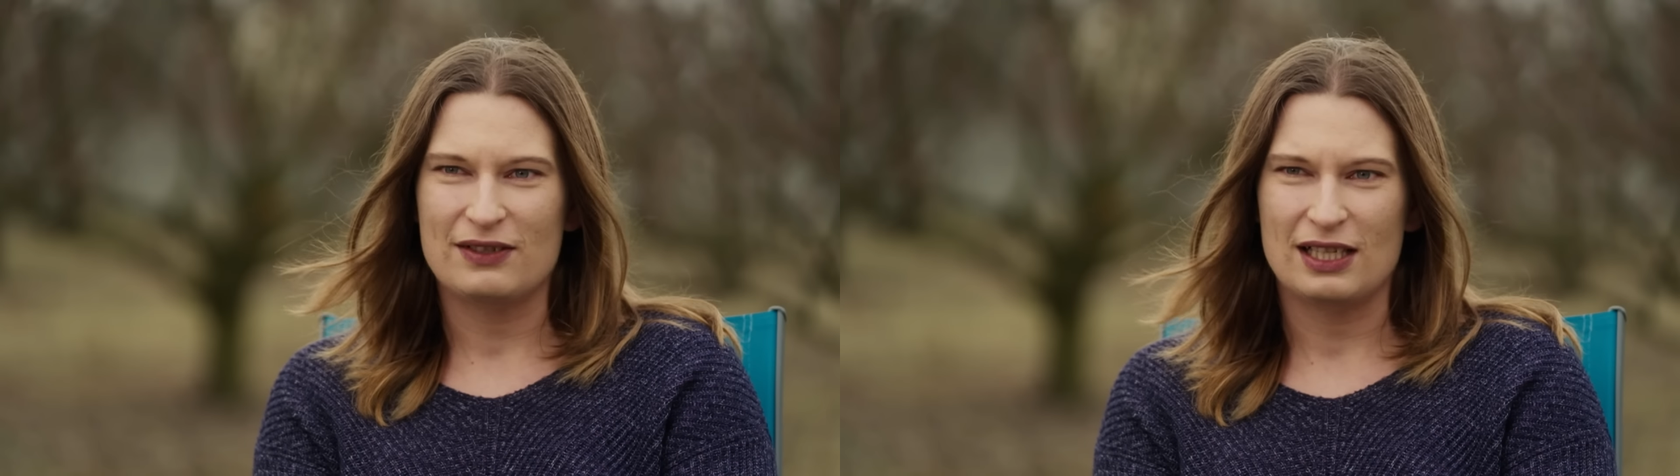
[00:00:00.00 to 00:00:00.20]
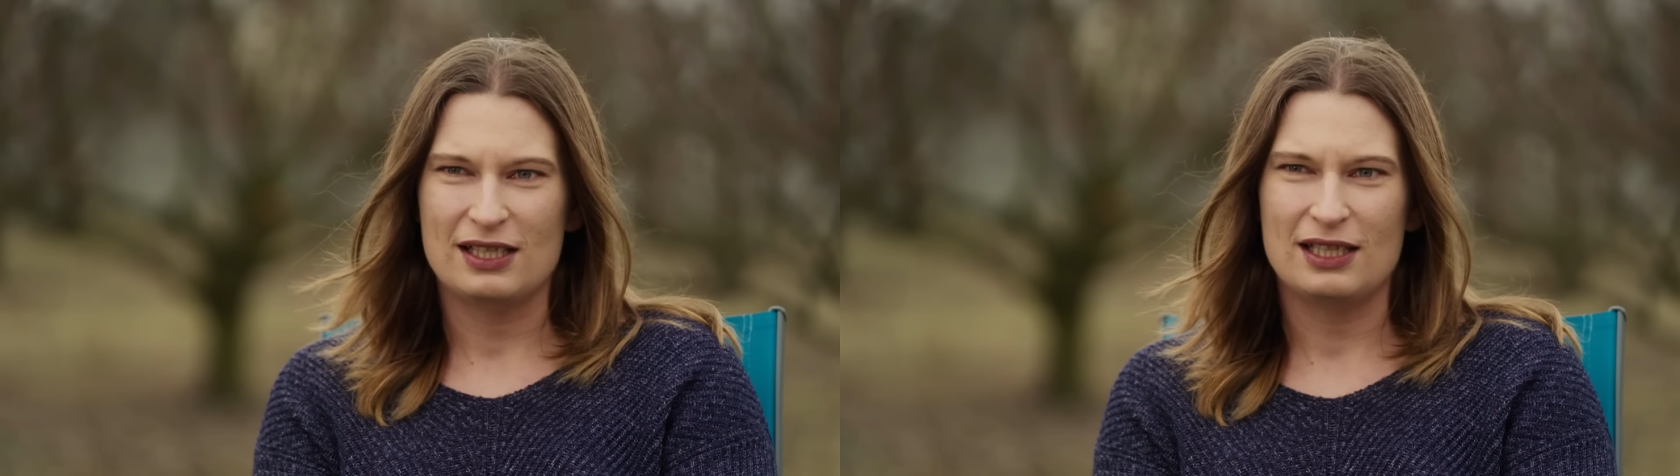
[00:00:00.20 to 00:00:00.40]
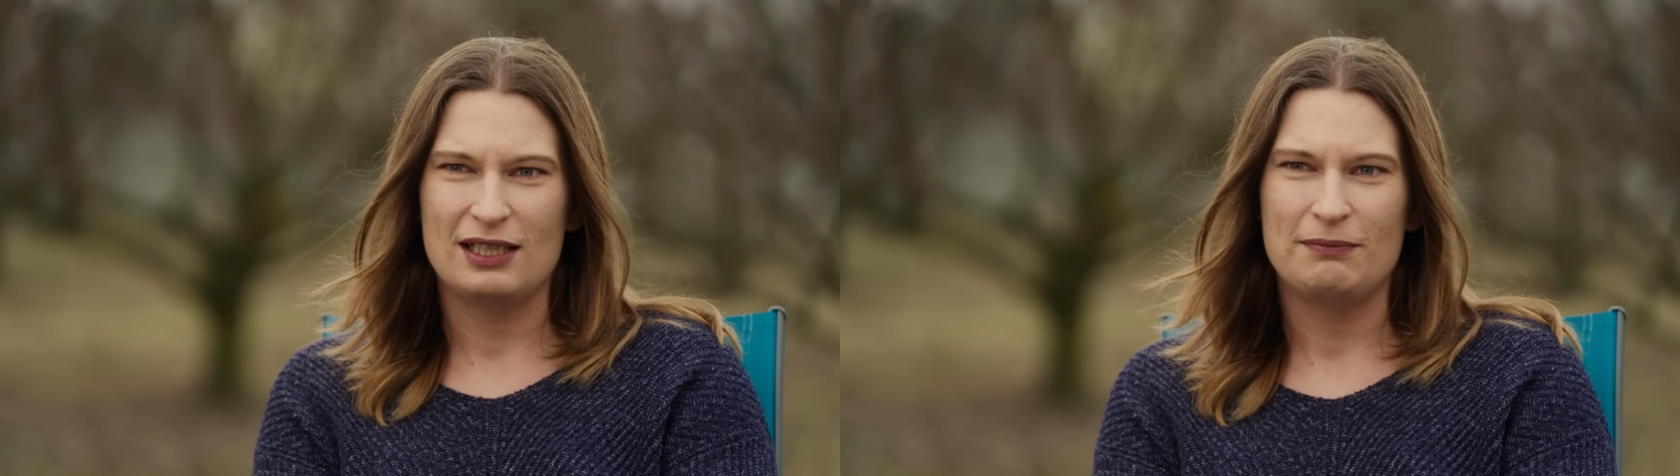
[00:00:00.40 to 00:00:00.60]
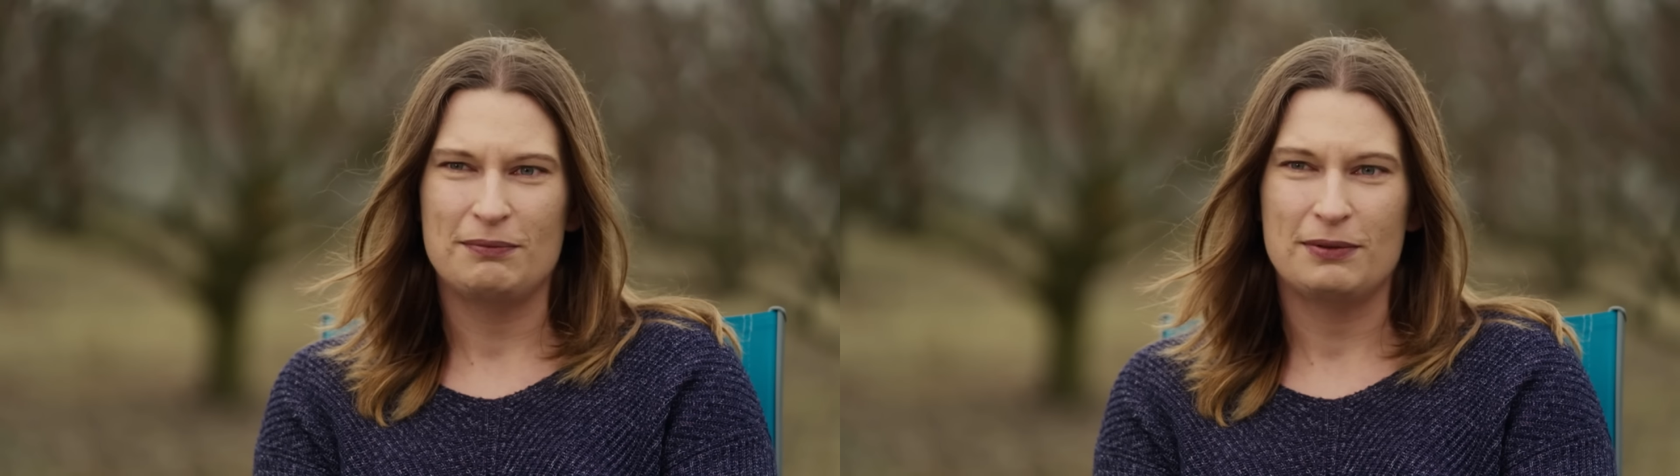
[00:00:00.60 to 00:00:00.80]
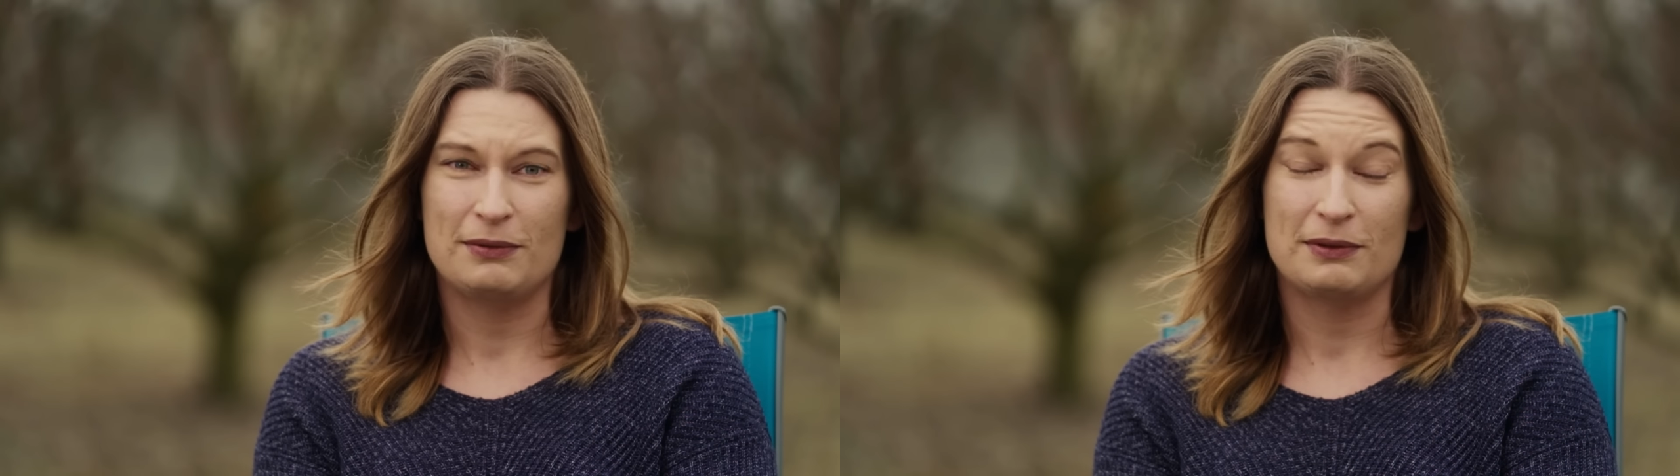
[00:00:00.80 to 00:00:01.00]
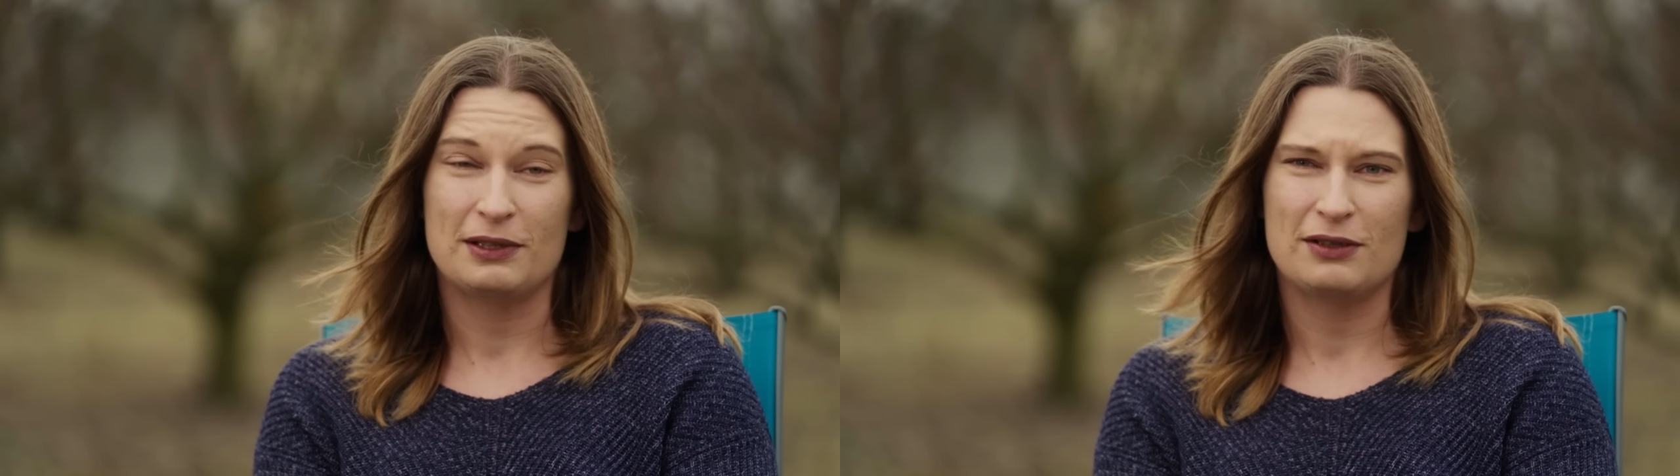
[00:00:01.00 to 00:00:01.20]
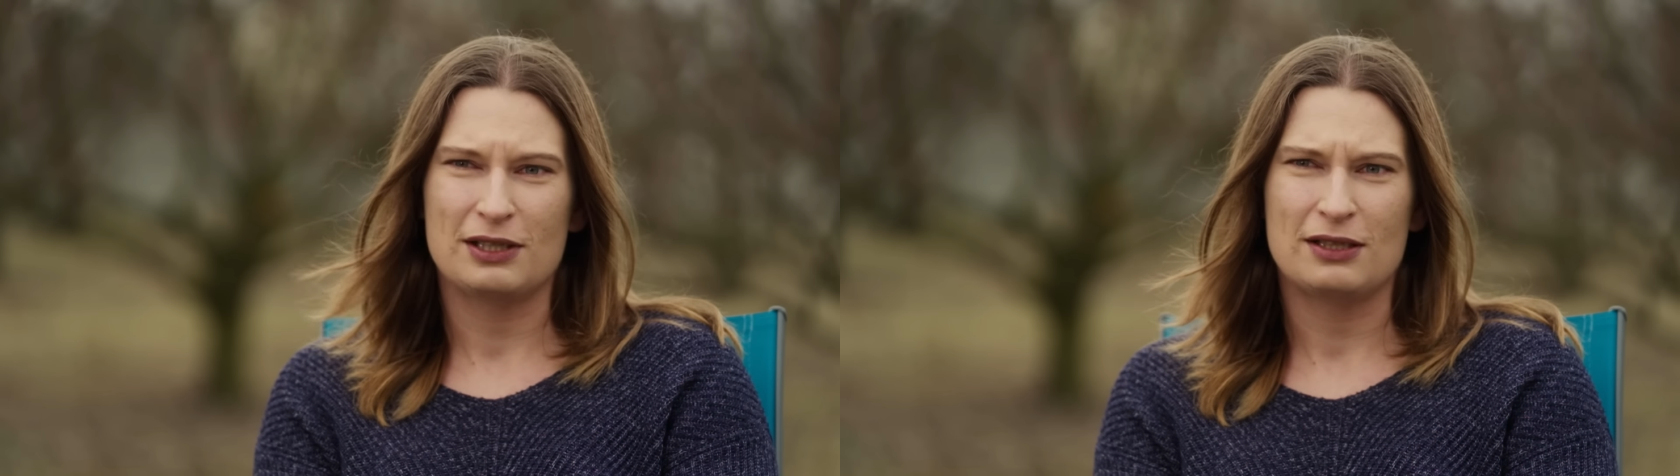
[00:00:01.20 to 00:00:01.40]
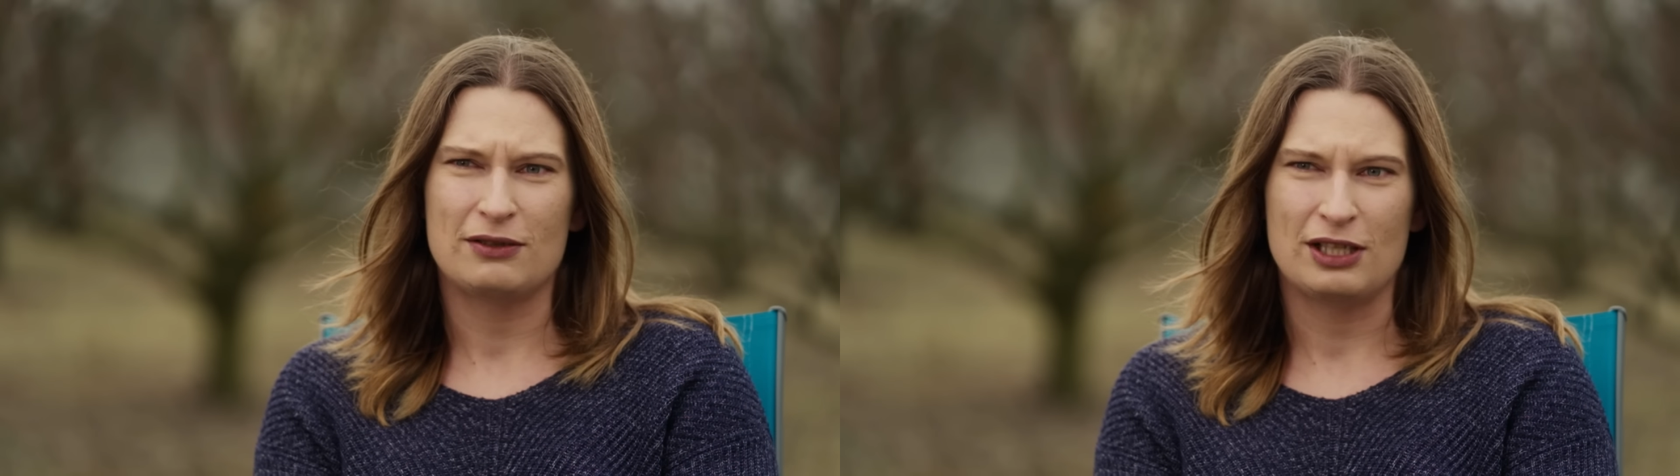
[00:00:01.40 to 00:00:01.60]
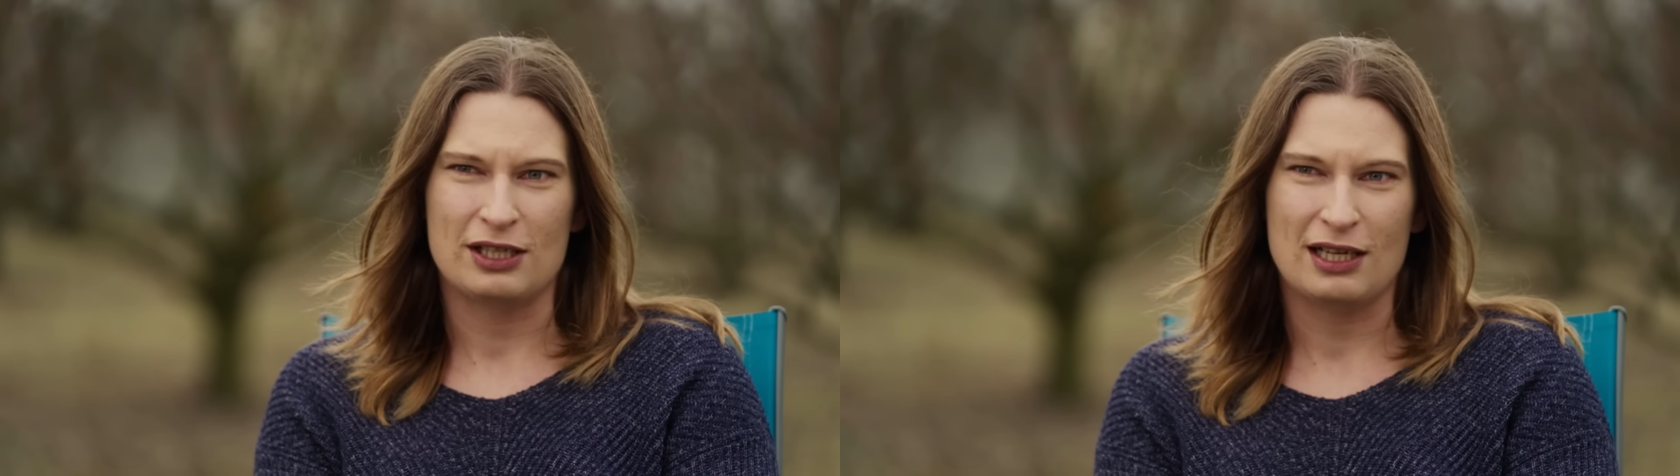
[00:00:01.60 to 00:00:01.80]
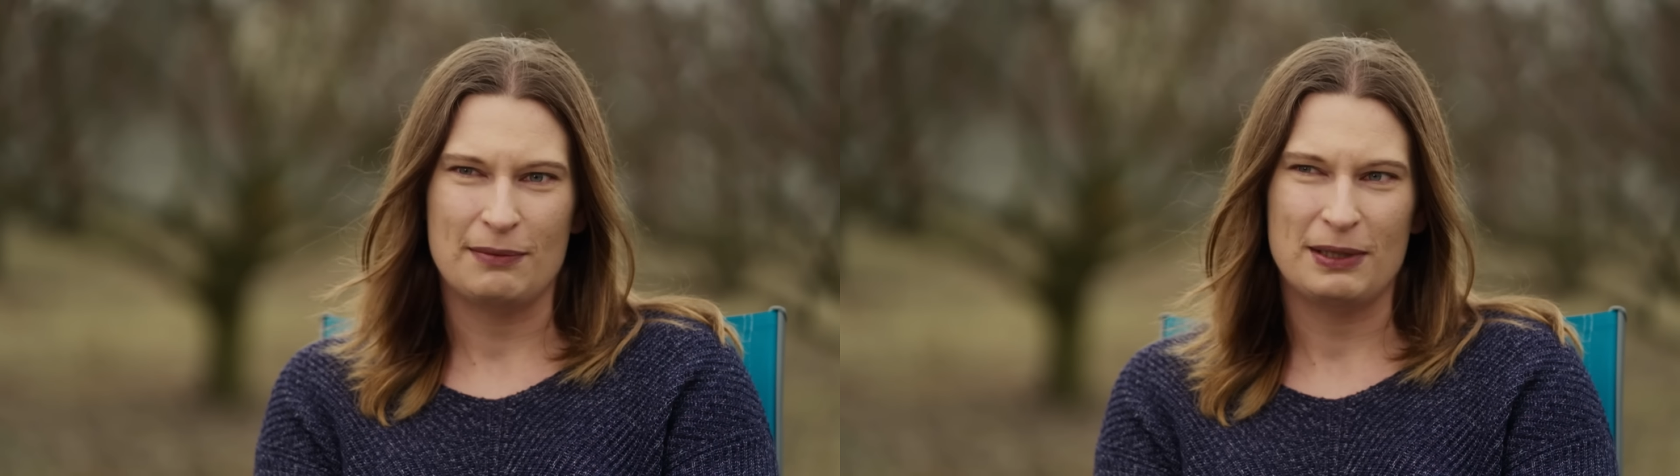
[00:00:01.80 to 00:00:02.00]
w sadzie, pomimo tego, że jest to
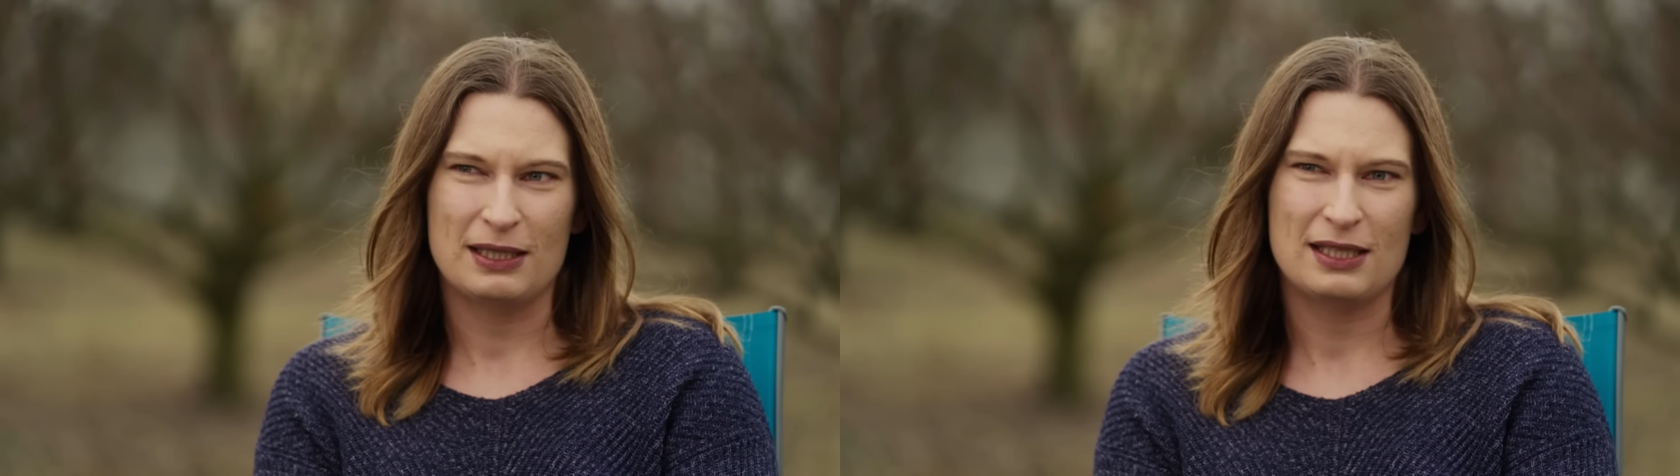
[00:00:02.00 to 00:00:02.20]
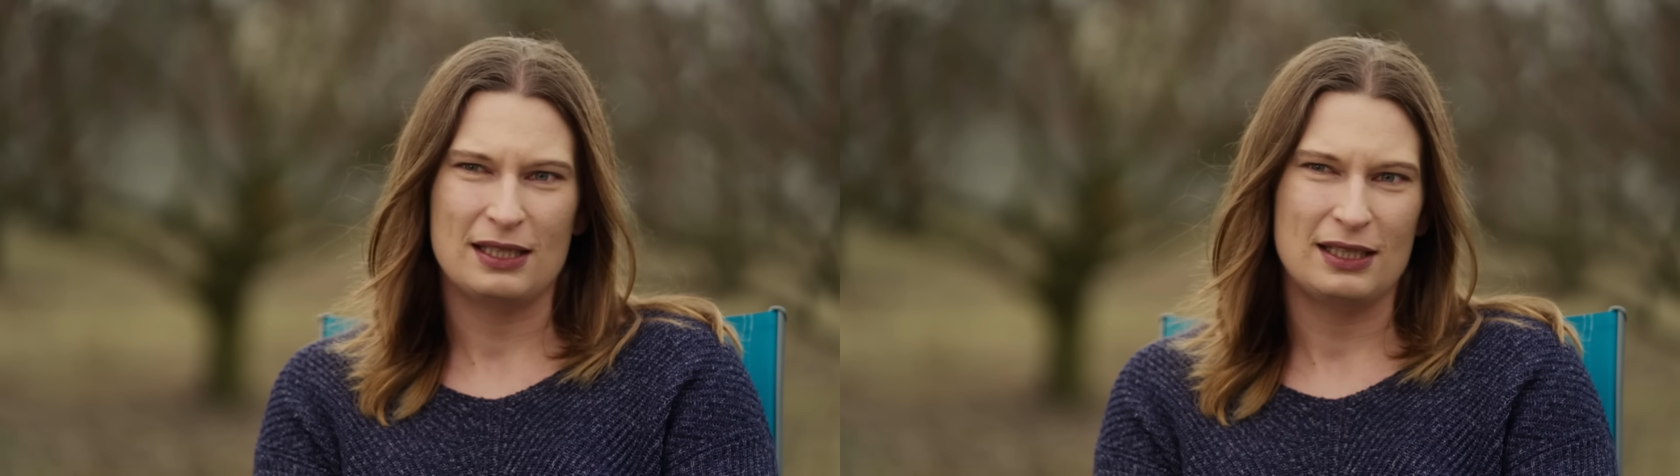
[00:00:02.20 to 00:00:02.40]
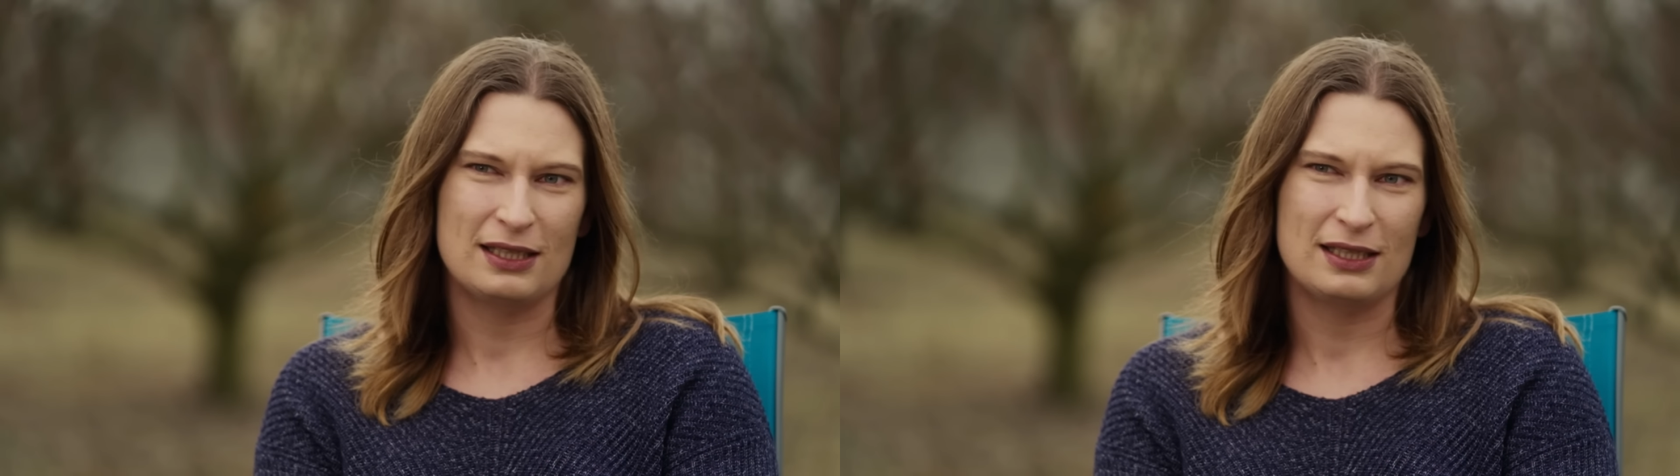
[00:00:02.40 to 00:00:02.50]
ciężka praca,